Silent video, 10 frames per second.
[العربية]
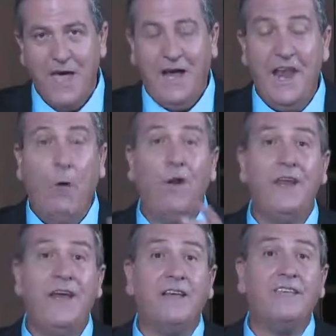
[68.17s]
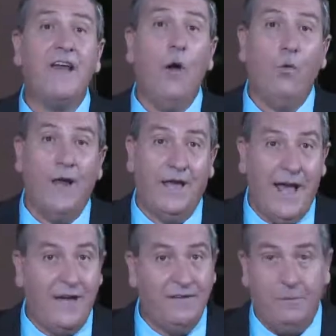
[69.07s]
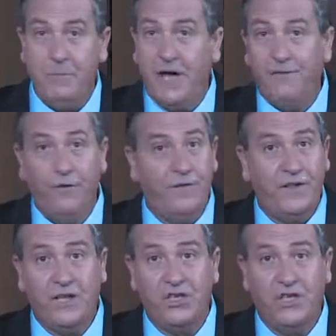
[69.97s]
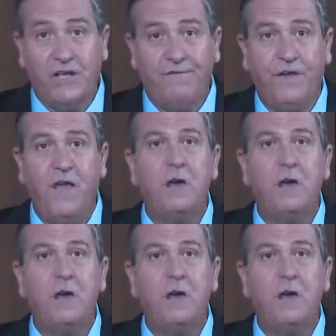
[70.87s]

احنا أول الناس أولى يعني إذا بنعرف أنه في تجديف